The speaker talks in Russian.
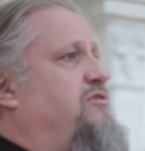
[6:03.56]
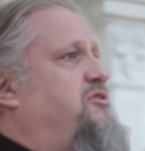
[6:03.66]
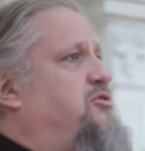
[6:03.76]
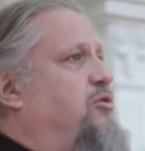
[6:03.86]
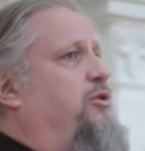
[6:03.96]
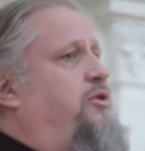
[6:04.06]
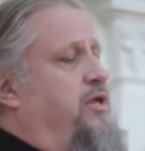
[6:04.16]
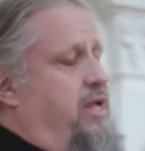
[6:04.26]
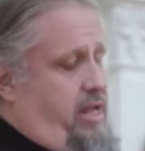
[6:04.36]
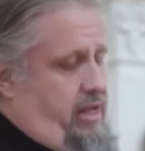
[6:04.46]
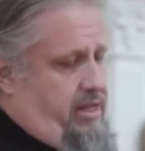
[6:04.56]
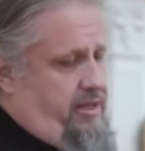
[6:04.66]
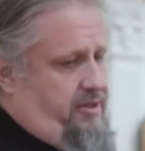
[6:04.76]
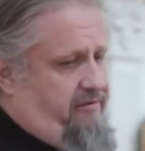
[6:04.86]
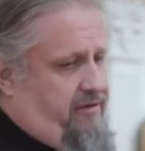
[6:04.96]
высот
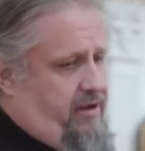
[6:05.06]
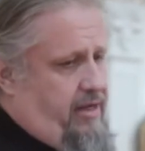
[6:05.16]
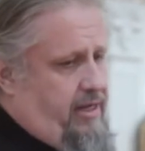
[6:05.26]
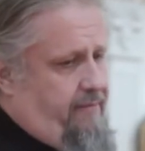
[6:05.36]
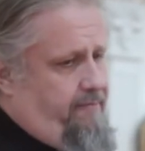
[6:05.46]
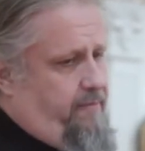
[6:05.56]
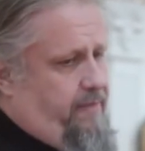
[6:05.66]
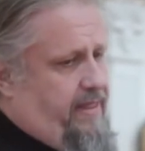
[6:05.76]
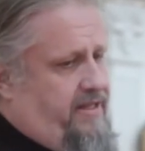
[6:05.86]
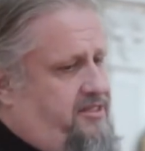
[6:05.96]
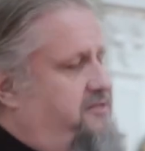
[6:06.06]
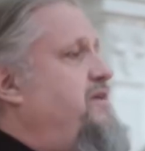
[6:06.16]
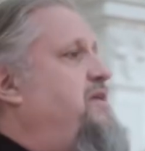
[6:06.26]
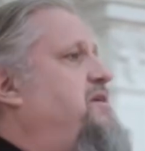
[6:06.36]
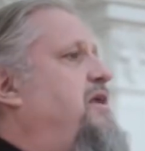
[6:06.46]
этого
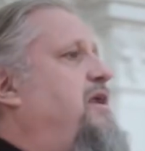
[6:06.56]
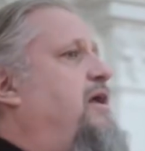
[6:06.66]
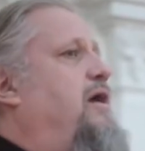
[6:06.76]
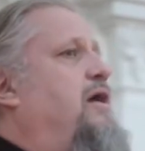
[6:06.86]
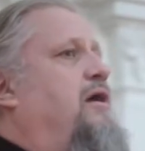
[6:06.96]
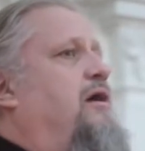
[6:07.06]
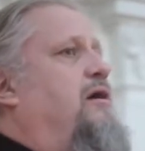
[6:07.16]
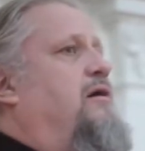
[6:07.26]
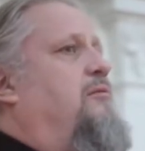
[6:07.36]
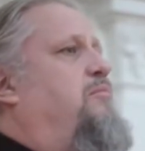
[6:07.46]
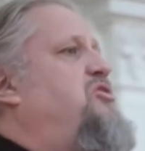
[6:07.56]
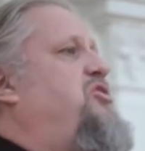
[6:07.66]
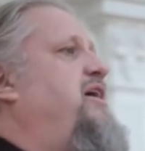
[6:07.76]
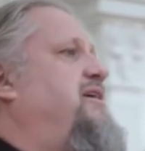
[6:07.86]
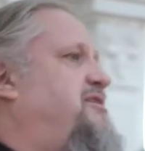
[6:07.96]
действительно Э,
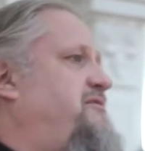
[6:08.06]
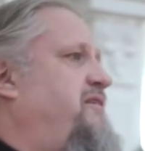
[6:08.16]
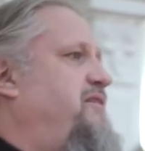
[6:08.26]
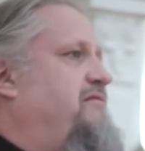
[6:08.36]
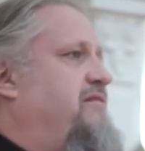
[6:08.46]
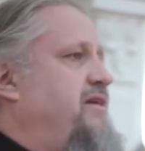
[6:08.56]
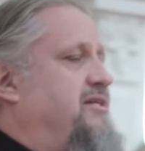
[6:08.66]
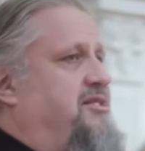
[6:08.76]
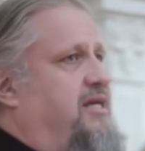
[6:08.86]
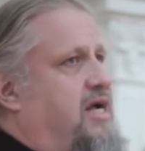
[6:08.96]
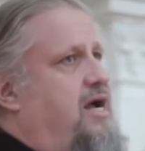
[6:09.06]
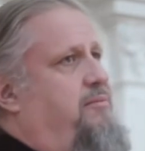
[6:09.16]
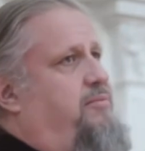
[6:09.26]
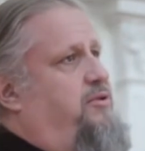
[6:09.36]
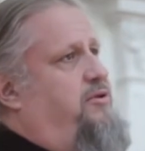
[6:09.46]
божественного
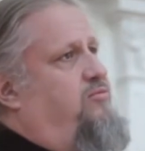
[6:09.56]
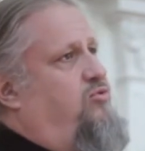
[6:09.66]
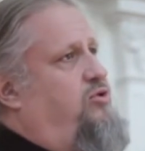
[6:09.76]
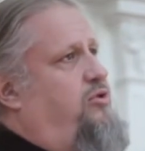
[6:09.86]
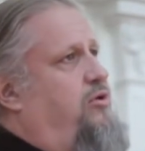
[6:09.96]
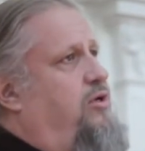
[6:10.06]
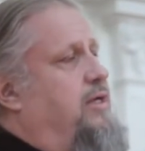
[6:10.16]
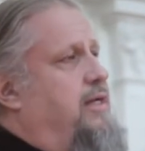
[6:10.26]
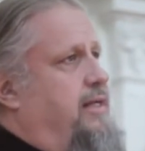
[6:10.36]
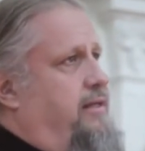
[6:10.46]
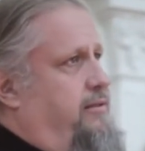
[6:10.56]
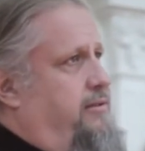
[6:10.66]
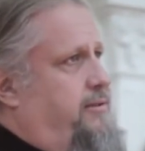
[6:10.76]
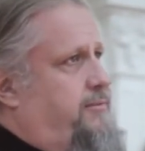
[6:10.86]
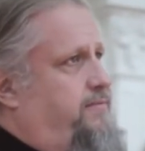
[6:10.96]
языка, потому что
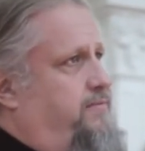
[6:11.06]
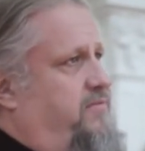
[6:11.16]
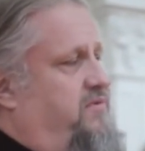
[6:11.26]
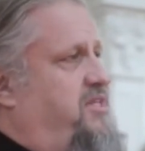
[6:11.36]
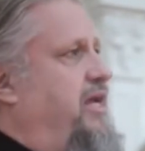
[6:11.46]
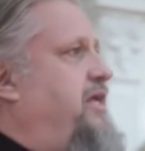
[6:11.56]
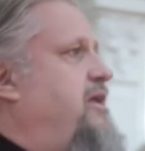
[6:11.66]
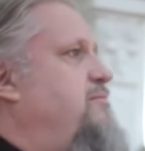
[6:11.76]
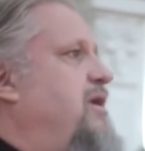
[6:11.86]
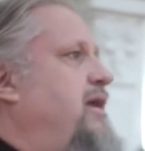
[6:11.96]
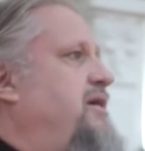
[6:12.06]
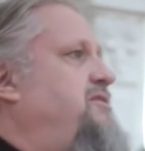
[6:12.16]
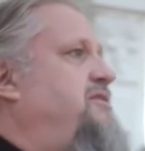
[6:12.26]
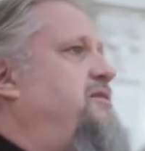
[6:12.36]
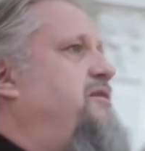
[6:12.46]
э, всякий
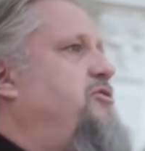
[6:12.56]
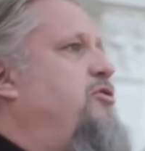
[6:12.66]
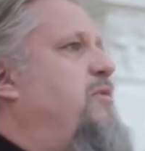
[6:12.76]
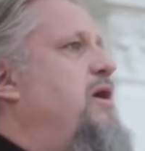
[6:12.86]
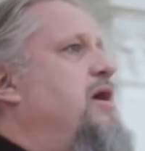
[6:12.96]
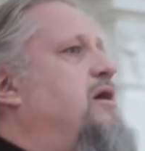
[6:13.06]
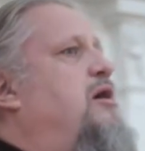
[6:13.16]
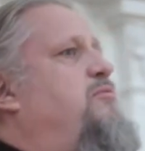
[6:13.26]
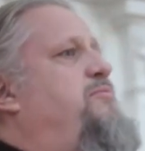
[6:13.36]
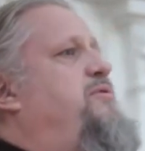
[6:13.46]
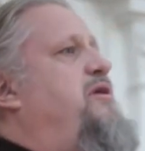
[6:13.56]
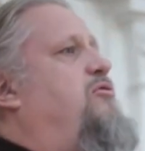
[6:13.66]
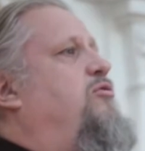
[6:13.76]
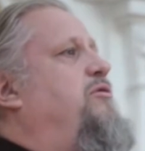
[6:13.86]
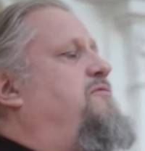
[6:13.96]
молящийся на нем как бы
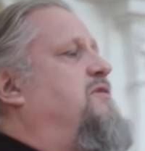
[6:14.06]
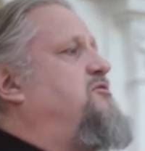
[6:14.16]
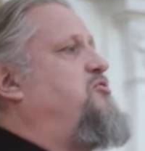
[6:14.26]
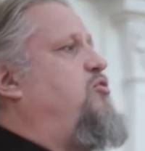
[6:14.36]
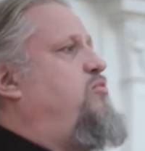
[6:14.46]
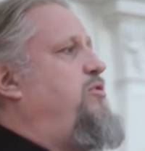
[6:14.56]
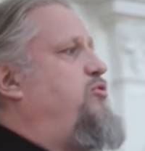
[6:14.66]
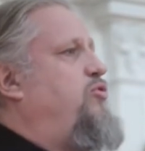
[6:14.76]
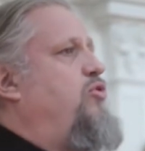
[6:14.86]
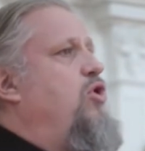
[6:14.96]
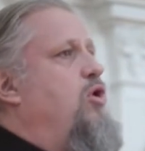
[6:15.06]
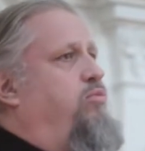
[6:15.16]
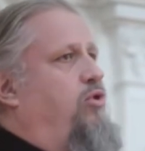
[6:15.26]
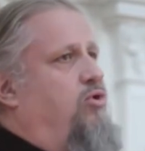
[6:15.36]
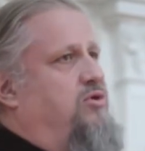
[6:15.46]
переходит в особенную
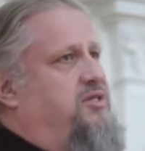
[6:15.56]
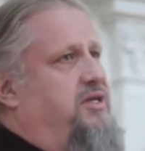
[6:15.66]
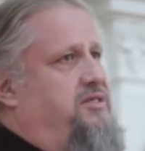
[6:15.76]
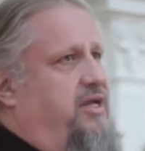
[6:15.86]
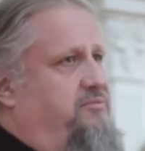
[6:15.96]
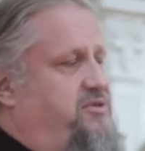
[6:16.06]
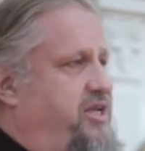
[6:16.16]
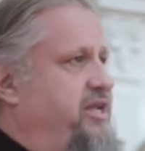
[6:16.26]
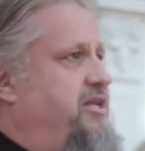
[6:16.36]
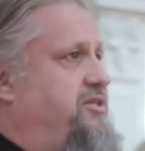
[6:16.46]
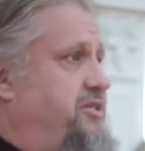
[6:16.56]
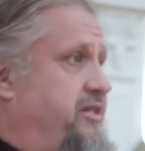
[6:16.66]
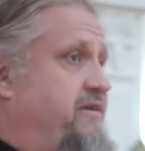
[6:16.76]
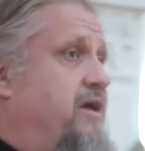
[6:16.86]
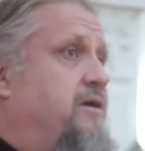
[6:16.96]
плоскость общения
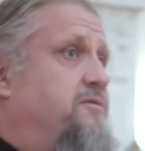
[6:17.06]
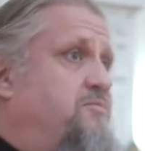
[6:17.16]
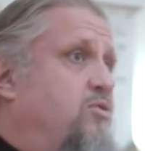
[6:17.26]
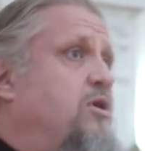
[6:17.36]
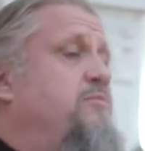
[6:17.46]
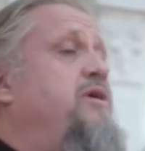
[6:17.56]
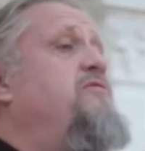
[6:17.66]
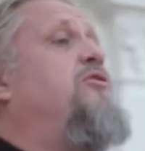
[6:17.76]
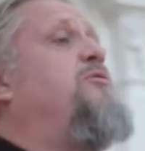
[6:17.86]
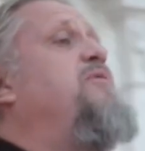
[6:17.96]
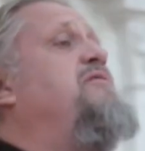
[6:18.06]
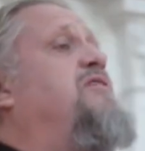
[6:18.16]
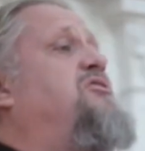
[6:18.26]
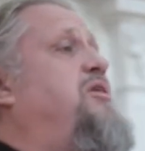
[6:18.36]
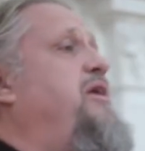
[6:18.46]
человеком с Богом. И вот мы
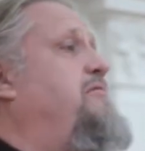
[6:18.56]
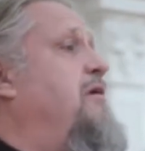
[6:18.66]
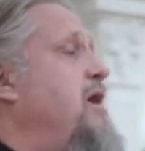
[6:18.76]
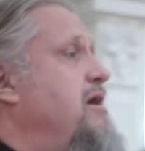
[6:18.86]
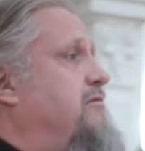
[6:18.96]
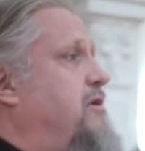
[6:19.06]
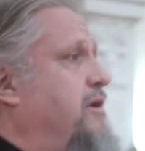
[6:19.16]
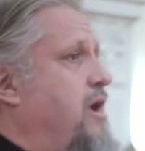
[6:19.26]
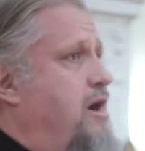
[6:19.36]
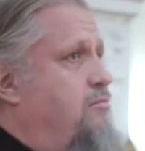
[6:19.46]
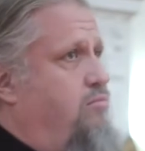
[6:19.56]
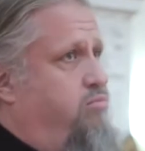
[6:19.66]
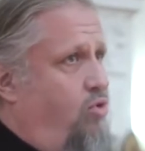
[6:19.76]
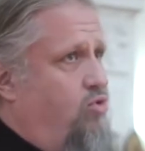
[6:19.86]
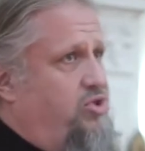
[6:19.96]
вошли в храм
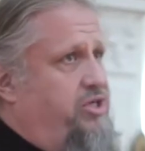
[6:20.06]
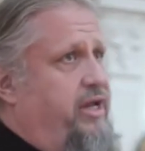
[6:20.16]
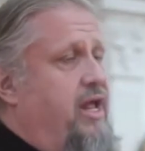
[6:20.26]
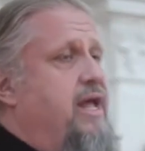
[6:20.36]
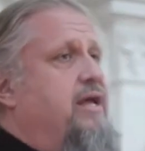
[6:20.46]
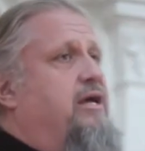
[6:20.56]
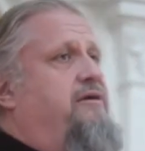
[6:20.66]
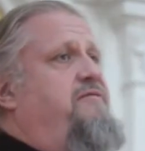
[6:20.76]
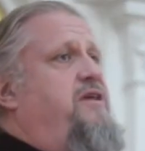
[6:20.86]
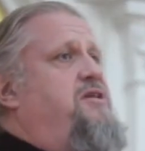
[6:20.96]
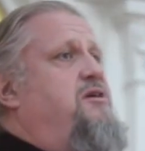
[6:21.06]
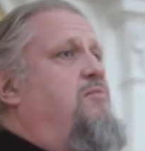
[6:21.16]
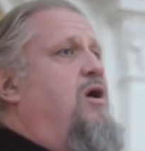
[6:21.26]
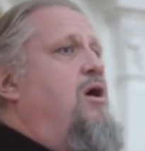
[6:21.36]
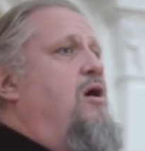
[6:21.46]
Божий. Как
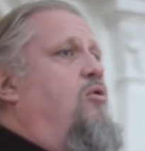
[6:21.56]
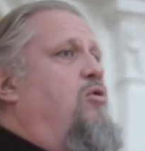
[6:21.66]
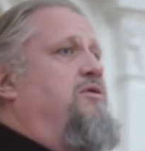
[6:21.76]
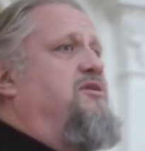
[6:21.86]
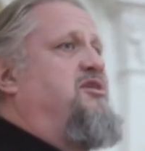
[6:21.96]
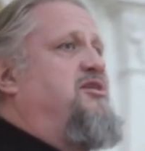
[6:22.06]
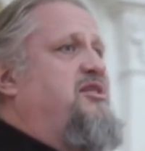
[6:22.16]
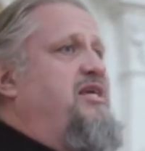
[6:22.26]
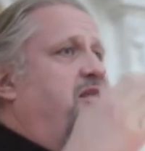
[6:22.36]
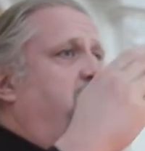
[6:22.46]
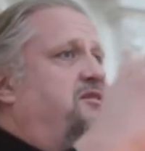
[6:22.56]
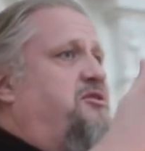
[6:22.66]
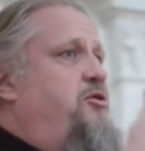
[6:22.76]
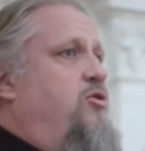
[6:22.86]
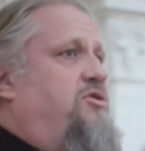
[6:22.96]
видим, он состоит из
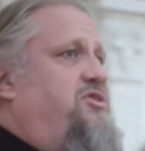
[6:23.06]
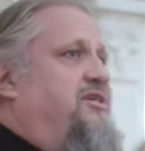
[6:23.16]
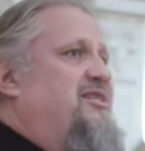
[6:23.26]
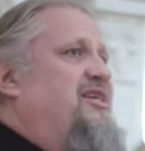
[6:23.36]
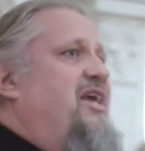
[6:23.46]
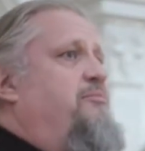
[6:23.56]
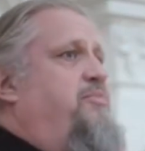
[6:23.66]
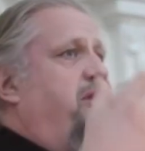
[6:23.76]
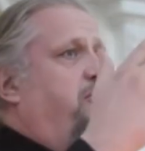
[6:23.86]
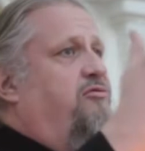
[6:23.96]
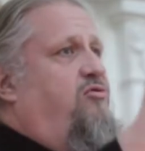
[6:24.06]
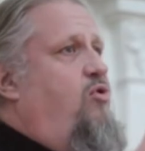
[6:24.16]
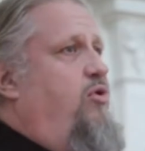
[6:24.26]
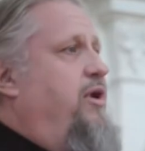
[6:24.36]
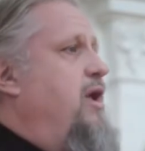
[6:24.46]
трех частей.
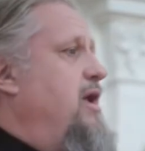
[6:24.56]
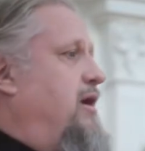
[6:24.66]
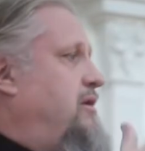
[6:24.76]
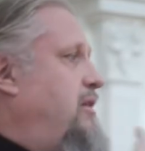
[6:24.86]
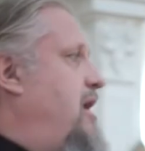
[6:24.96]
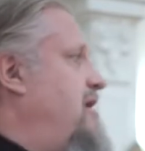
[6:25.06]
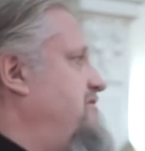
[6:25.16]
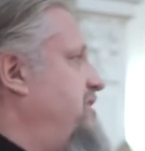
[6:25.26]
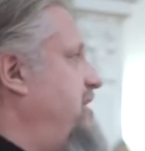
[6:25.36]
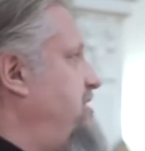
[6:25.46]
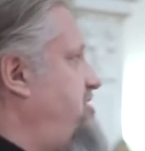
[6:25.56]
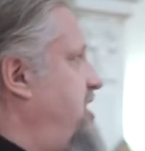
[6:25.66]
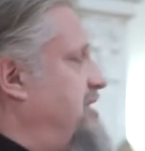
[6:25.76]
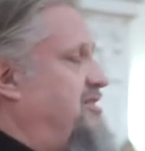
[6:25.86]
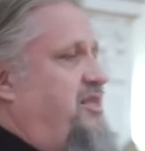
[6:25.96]
Притвор, главная
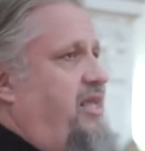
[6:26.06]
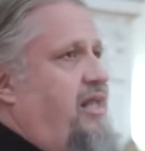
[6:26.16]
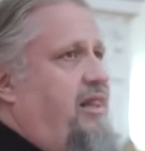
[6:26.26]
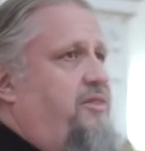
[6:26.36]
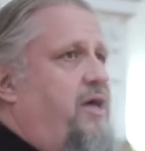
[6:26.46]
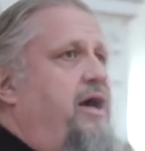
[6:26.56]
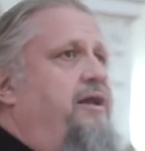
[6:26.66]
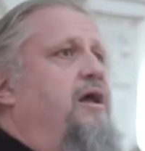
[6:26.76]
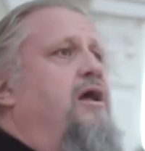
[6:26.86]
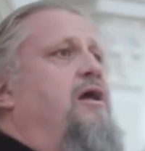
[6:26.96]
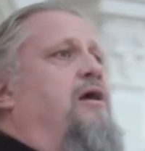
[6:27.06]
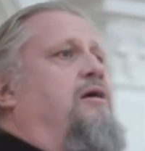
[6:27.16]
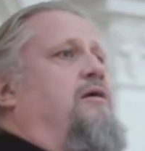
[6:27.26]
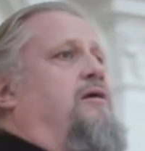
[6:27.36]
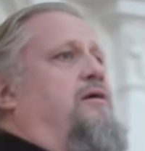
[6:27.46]
часть и алтарь,
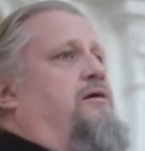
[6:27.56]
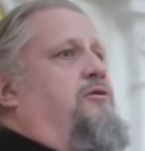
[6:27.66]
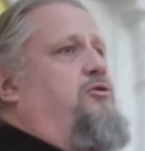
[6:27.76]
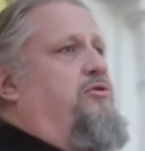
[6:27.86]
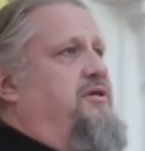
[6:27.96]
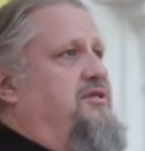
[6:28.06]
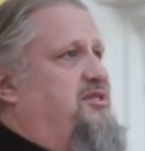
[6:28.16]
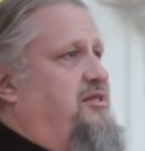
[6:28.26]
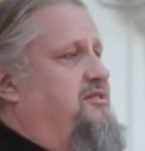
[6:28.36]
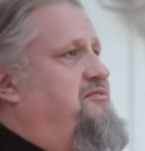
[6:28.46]
э, то есть